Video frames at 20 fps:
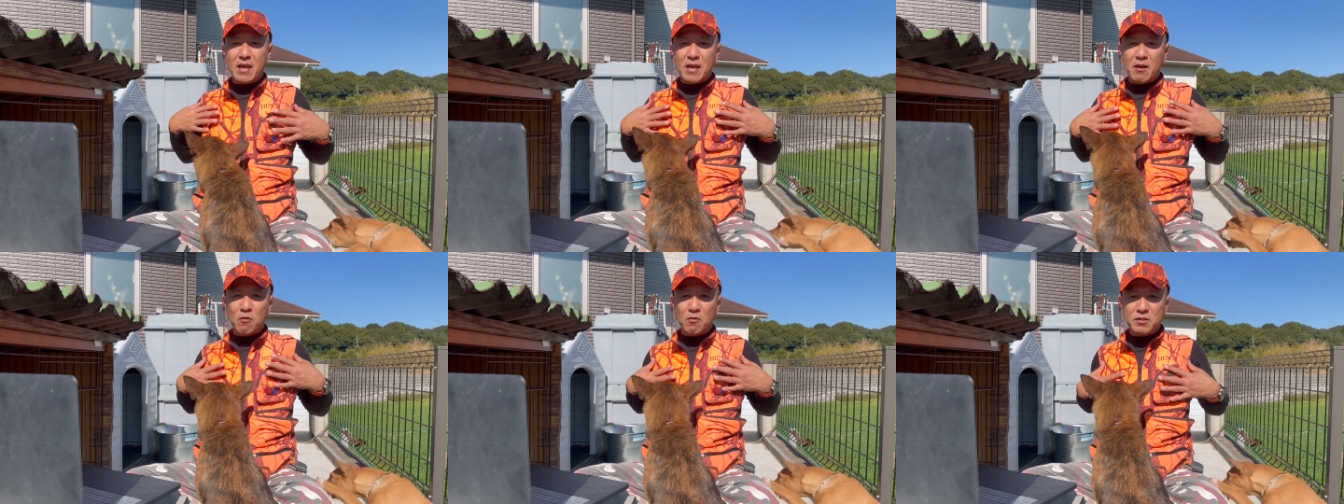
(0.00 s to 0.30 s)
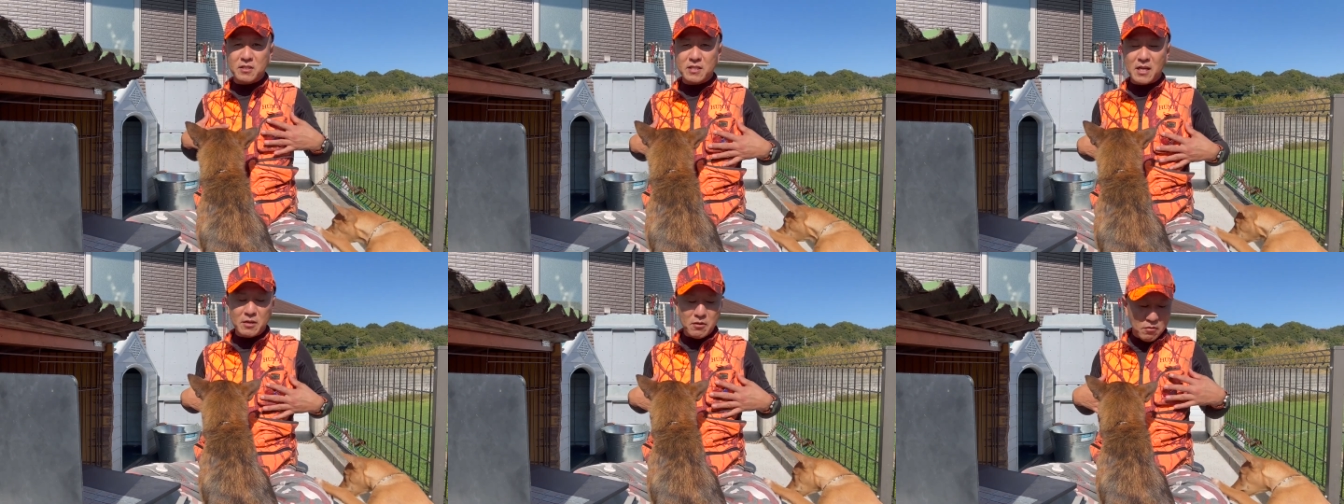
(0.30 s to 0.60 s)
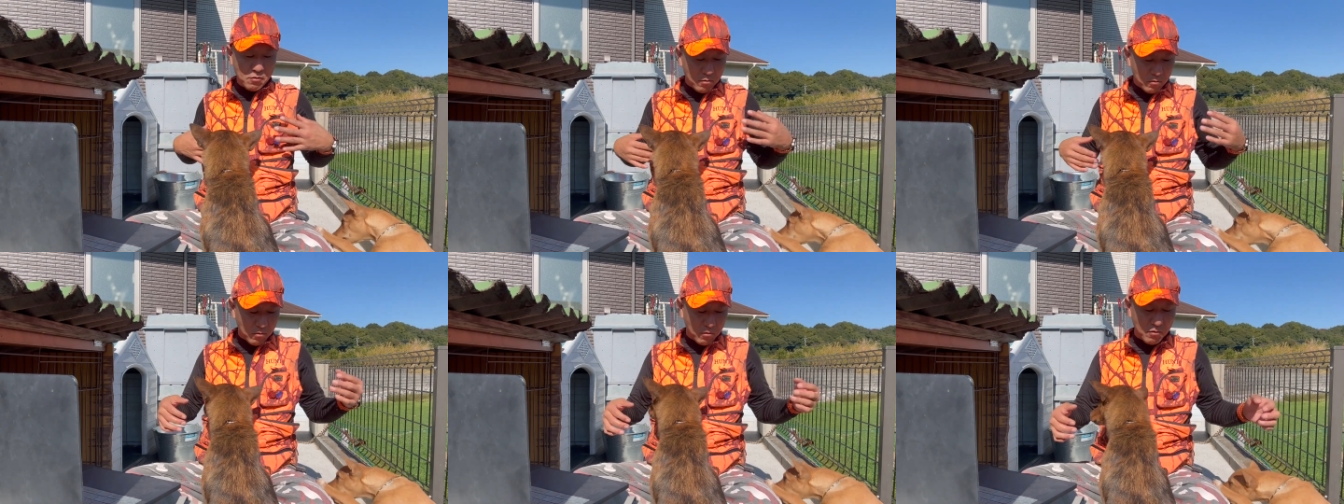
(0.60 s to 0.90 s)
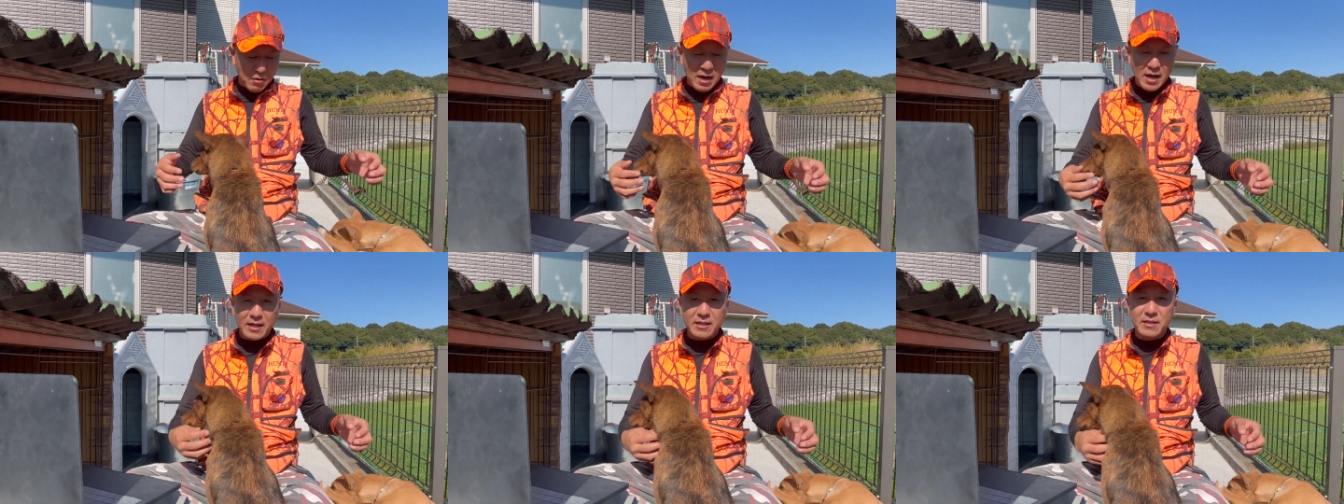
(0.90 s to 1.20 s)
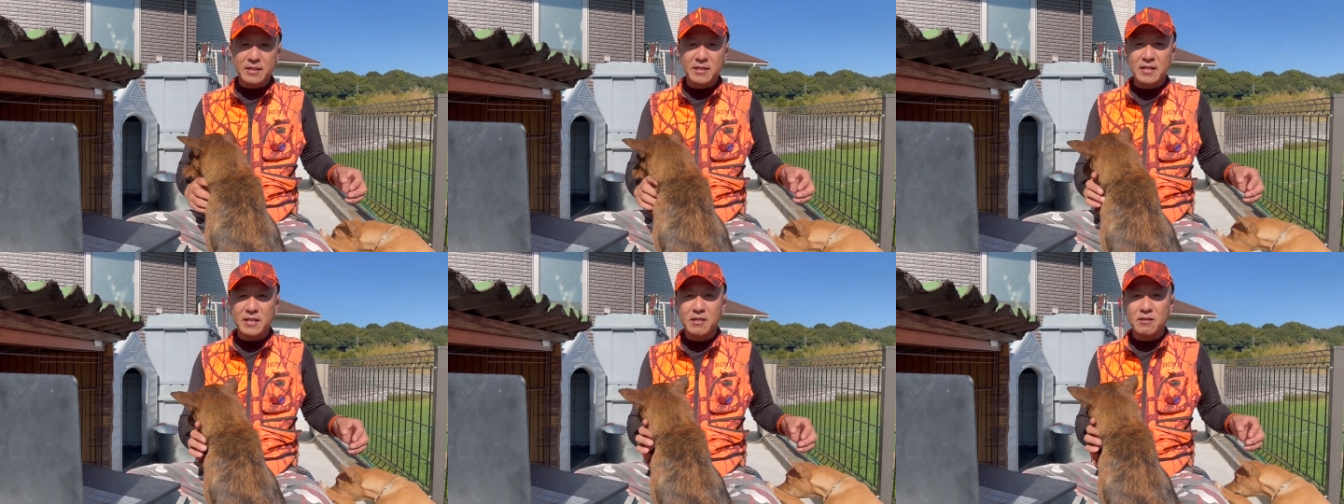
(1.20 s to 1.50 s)
こちらの
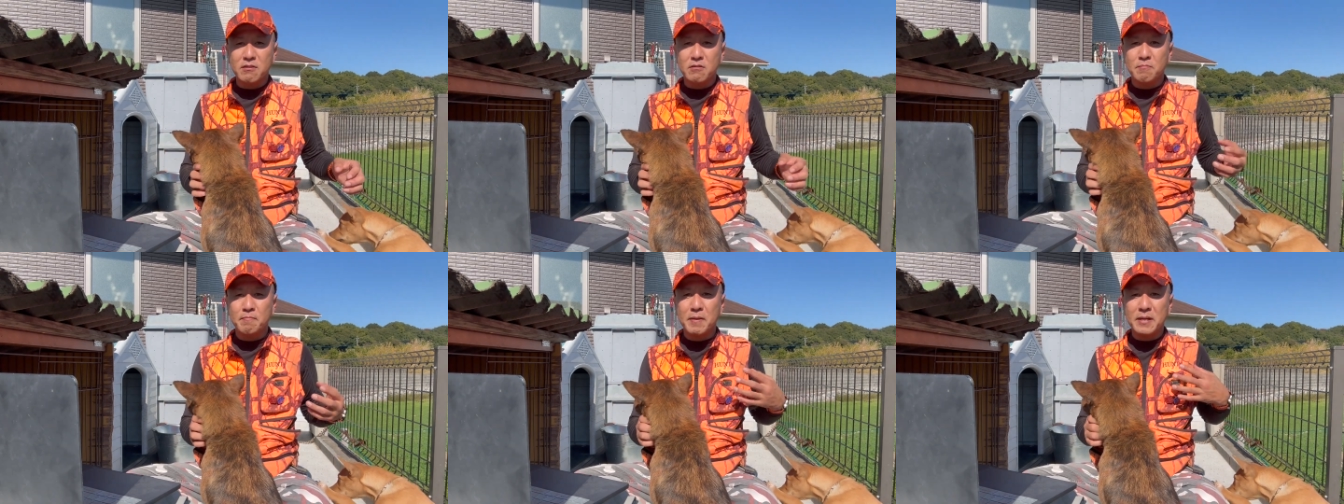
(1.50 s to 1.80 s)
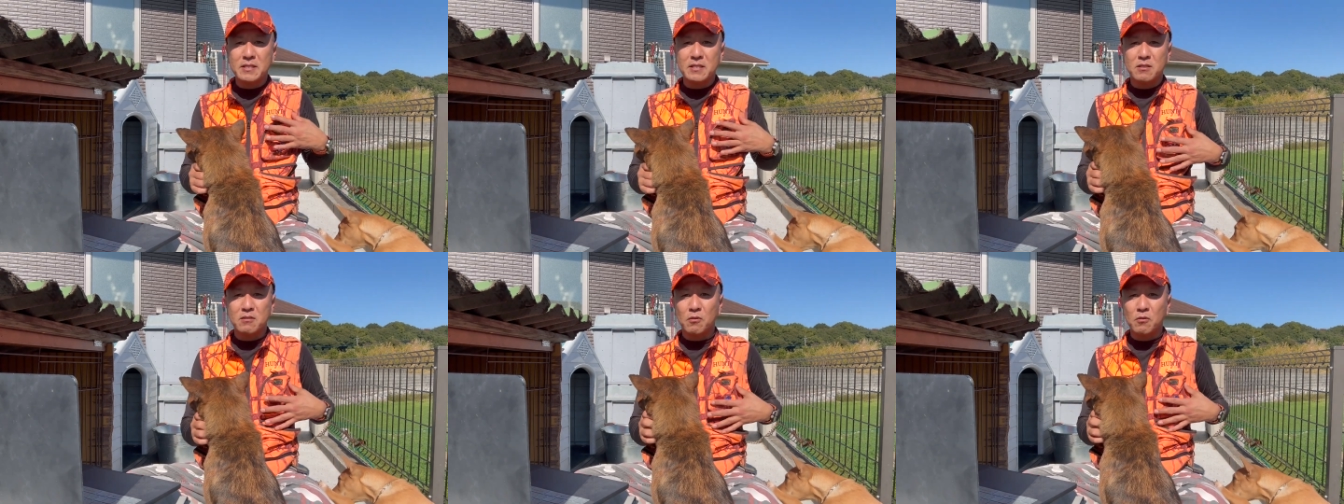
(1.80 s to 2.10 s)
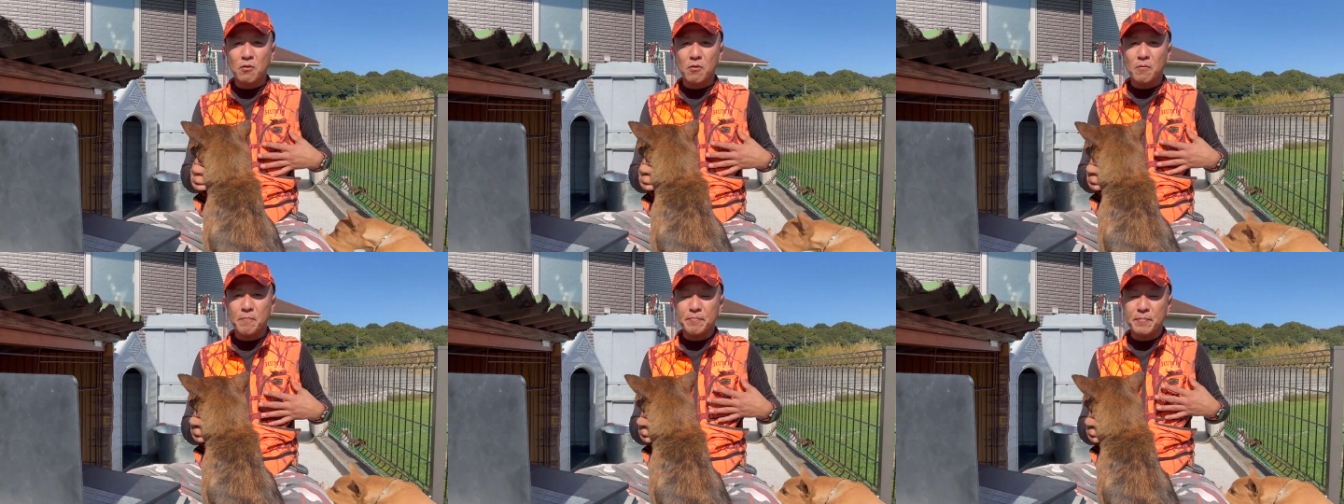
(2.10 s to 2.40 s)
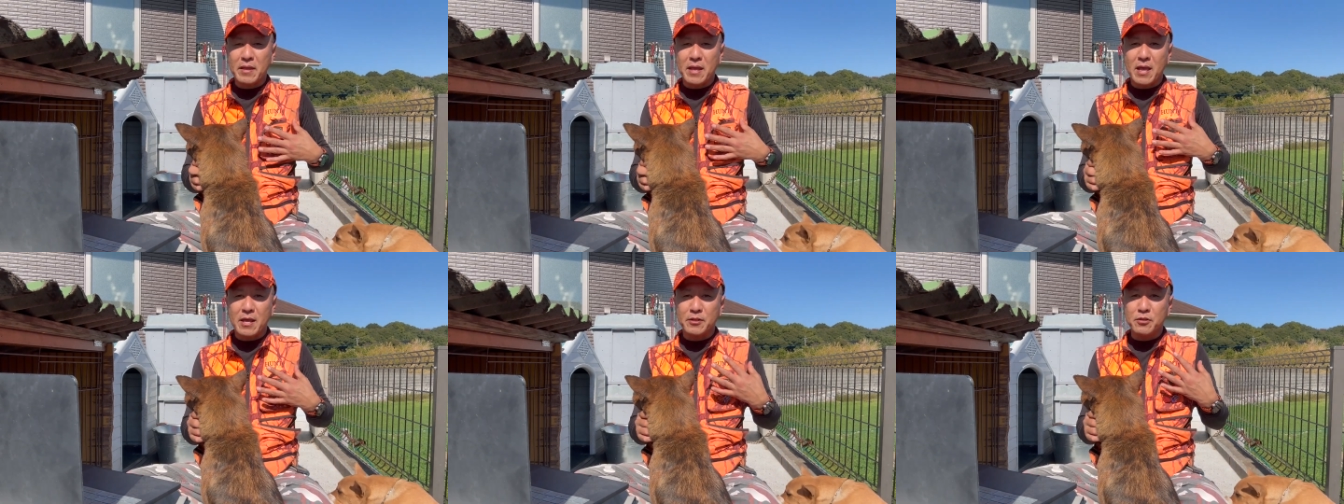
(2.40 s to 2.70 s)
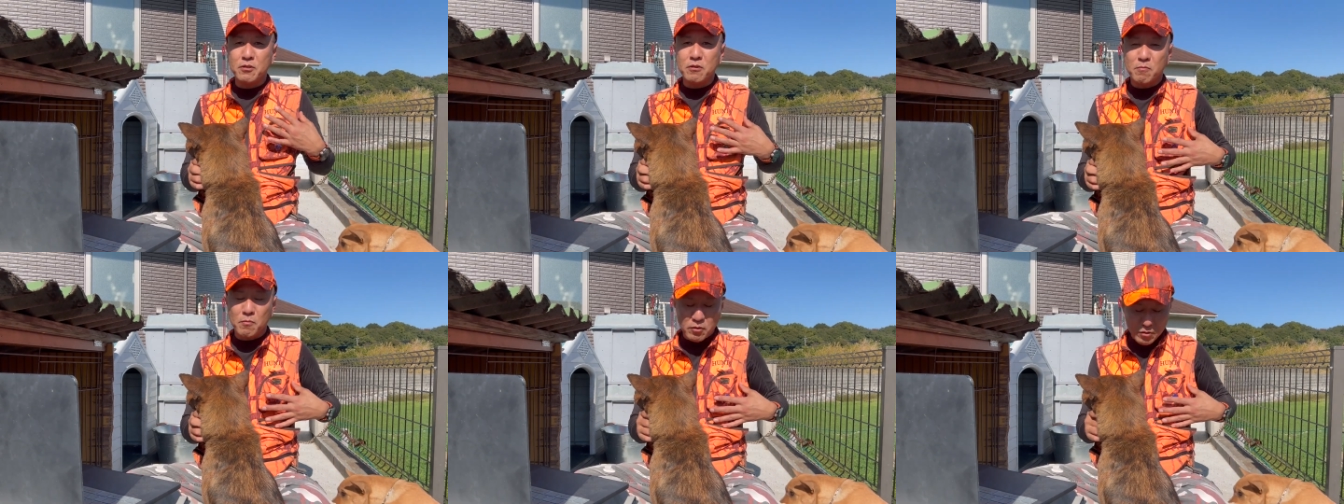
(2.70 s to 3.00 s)
ハンティングベストの、
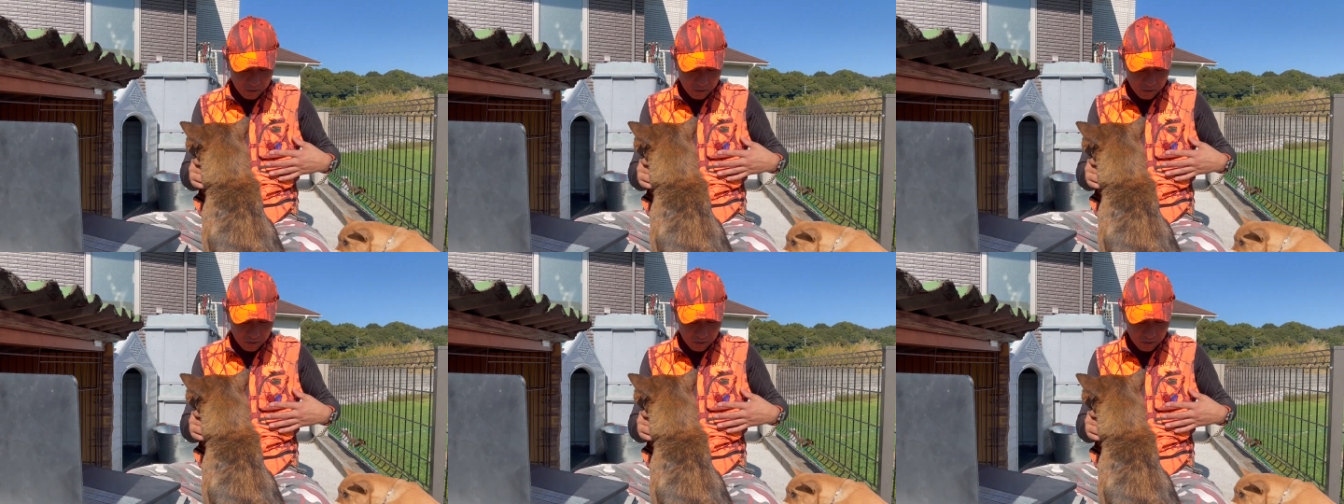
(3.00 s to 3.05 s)
ニューモ